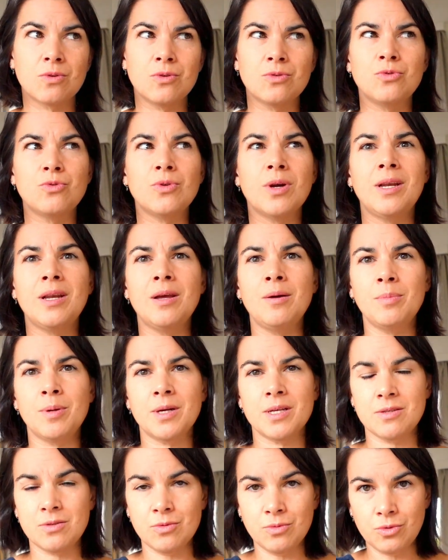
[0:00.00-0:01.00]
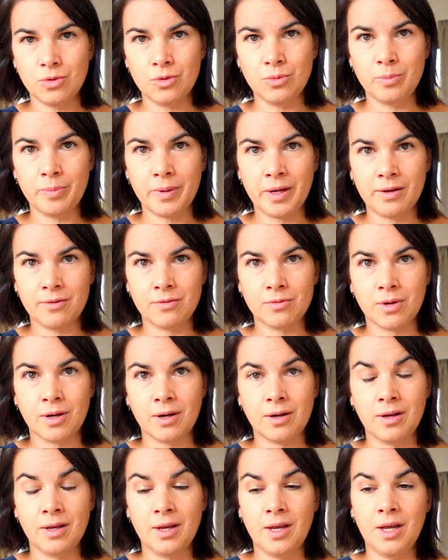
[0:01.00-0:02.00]
que tu as l'impression de ne pas
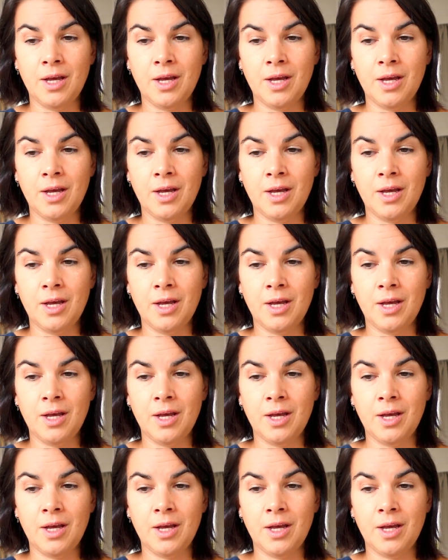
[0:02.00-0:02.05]
avoir.